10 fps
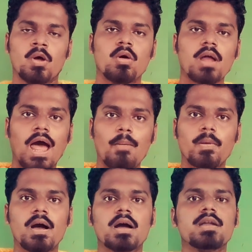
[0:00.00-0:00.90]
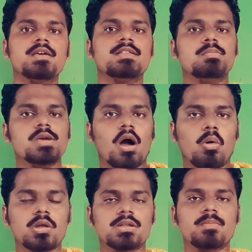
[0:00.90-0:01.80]
और आपका अगर किसी भी
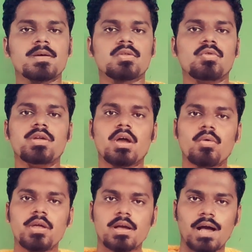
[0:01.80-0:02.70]
औरत के पास कोई ना कोई